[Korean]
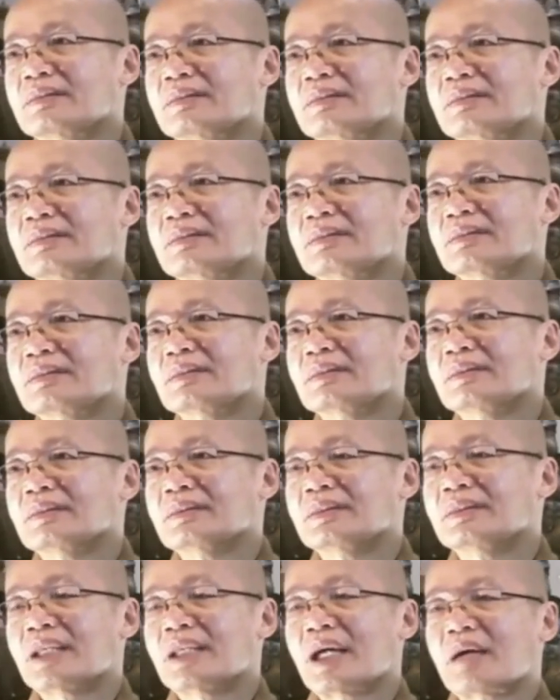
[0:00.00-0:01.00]
소승이
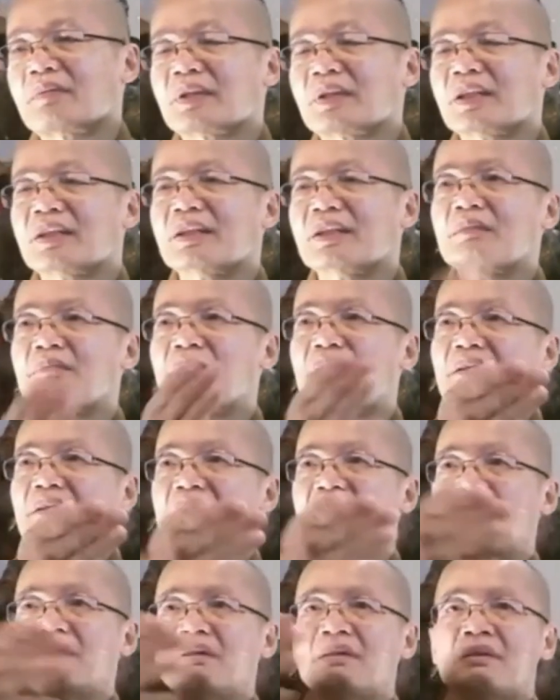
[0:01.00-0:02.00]
불교를
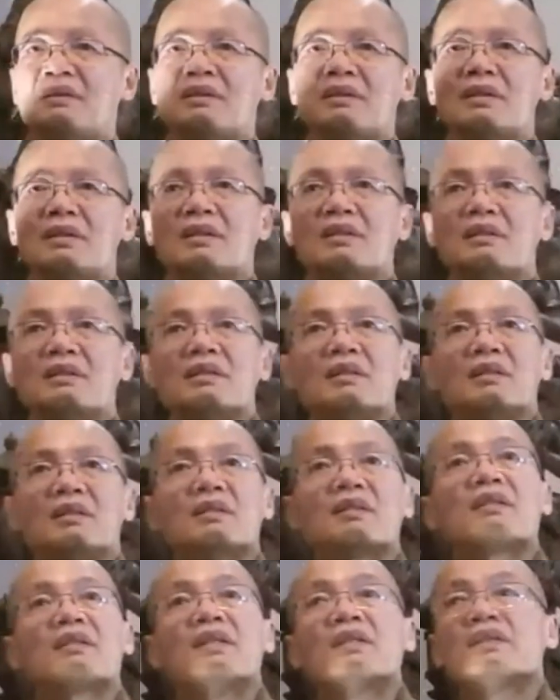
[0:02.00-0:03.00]
따르는데 이
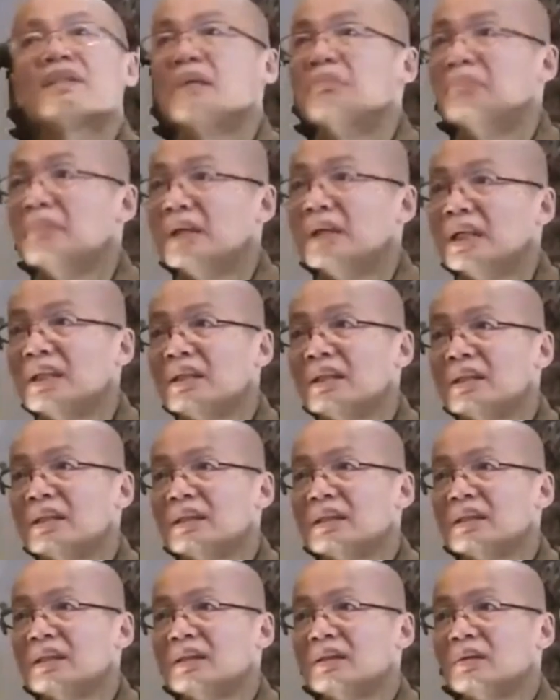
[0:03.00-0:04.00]
다섯 가지 잘못을
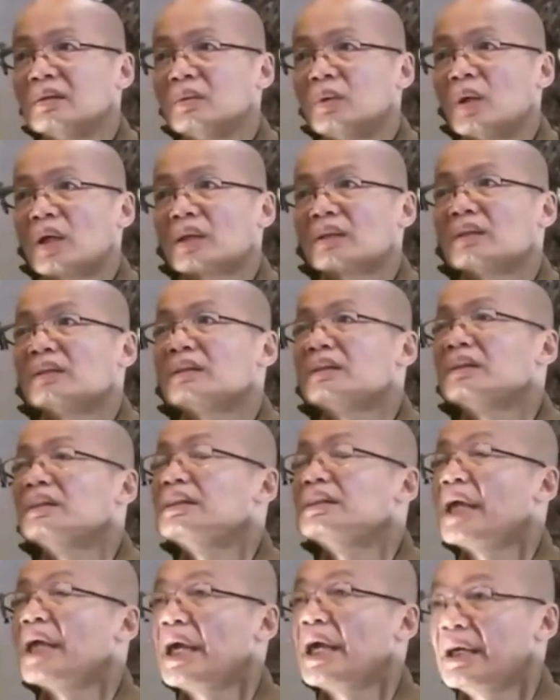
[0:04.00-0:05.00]
지으면 참회할
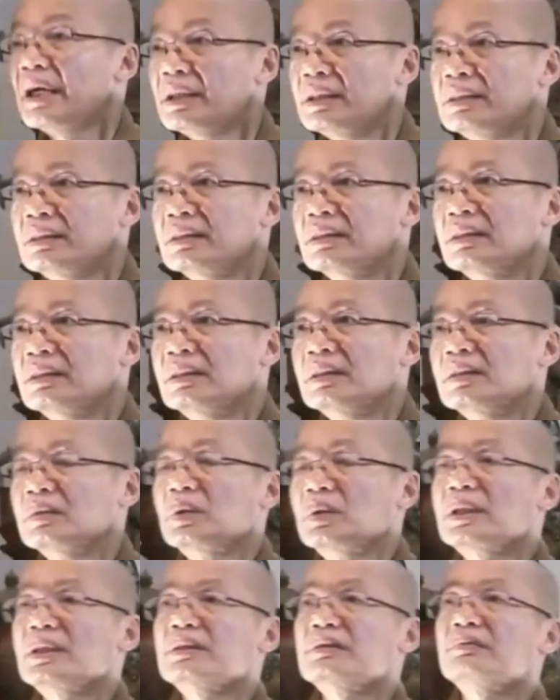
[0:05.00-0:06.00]
방법이 없습니다.
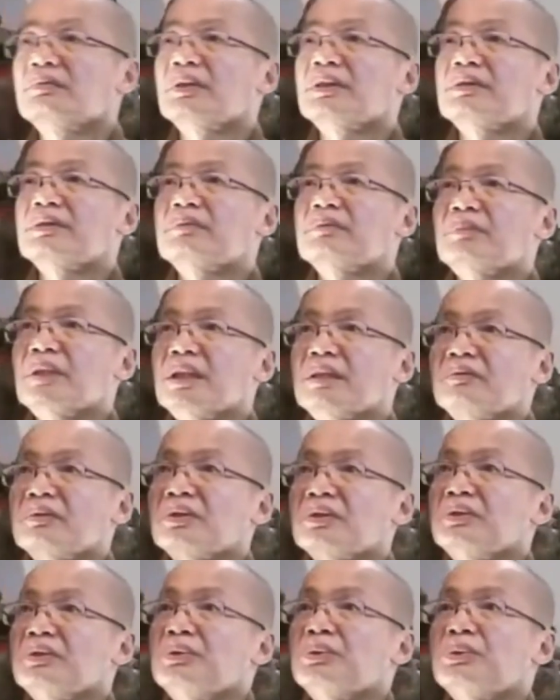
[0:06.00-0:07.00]

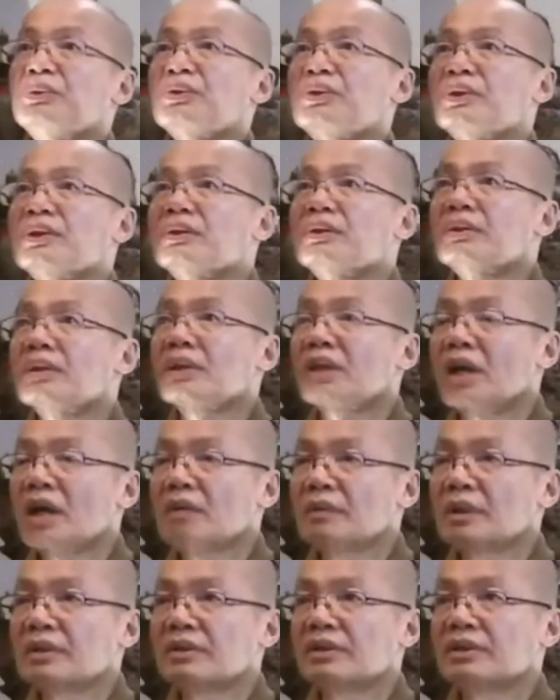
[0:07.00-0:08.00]
대승에서는 어떤
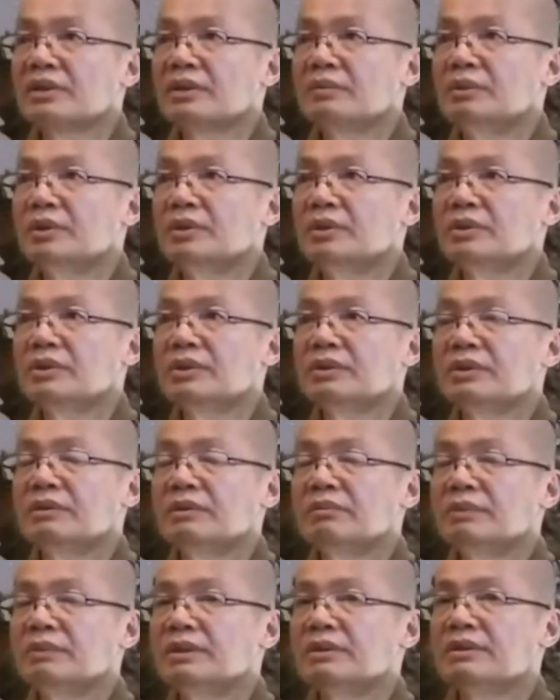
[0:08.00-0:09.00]
법이
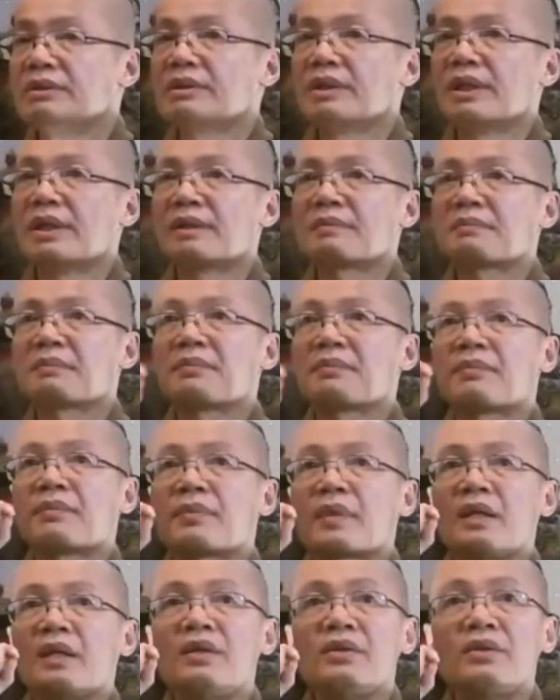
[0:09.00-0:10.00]
있습니까?
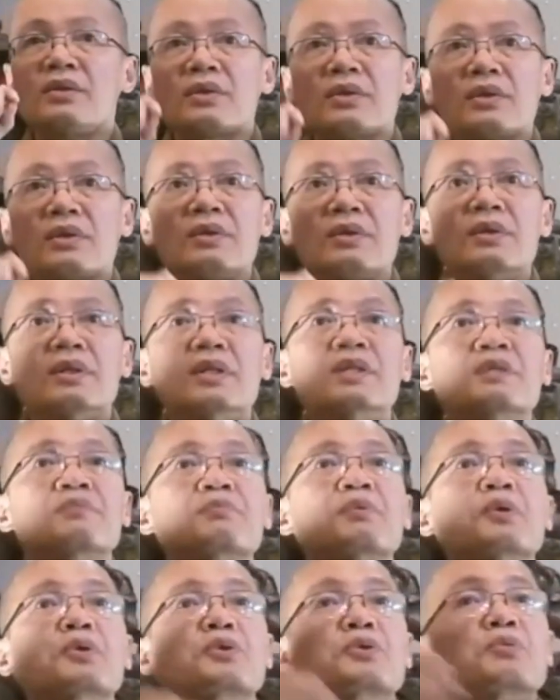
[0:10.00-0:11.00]
여러분은
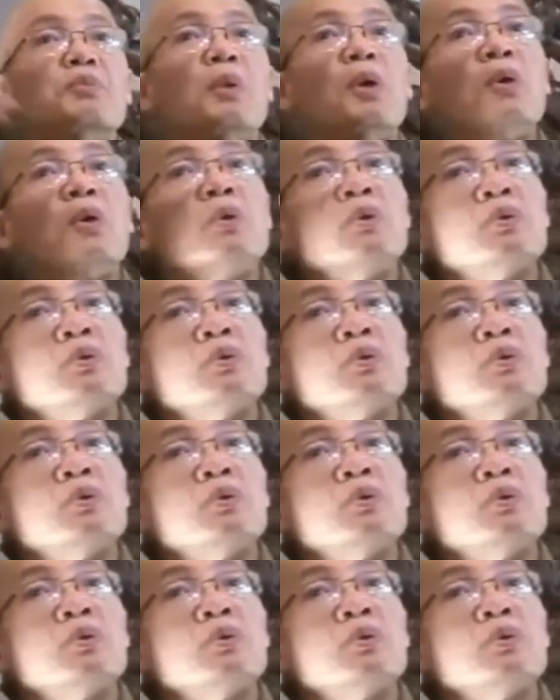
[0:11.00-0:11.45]
과거생에 지은